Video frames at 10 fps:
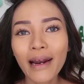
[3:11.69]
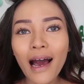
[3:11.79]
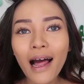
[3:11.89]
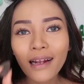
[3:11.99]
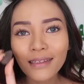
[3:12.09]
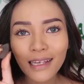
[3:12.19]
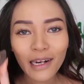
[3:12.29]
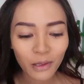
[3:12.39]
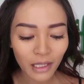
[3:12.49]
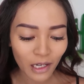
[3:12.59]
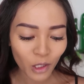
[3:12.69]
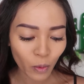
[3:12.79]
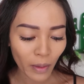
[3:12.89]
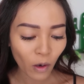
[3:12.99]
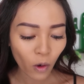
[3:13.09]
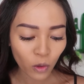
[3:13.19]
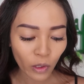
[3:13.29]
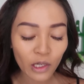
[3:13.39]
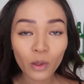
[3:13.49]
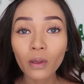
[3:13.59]
Padahal serius ini cuman
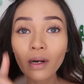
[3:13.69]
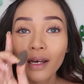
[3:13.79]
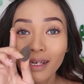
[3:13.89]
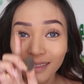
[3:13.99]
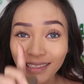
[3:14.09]
kontur hidung.